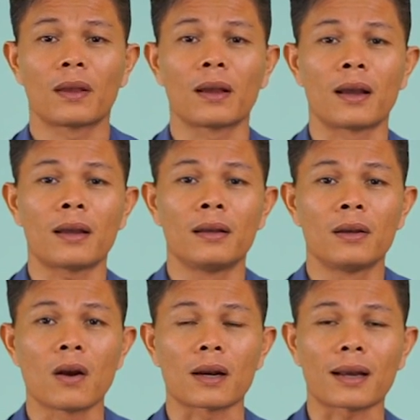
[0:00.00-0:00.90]
à,
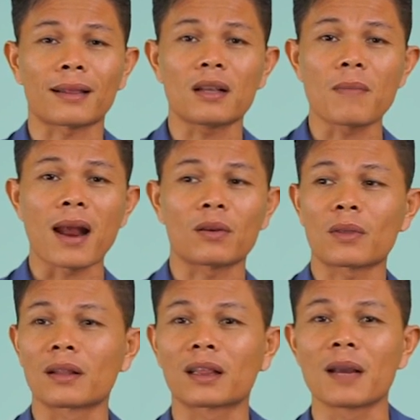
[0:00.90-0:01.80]
hoặc là cách thứ ba là
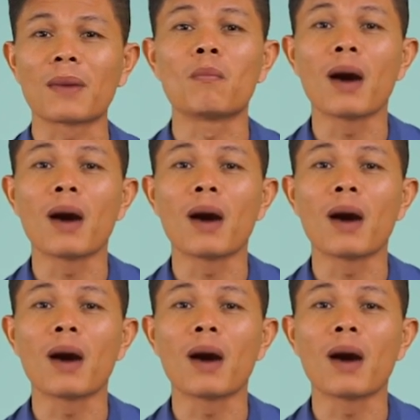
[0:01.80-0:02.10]
chúng ta tìm đồng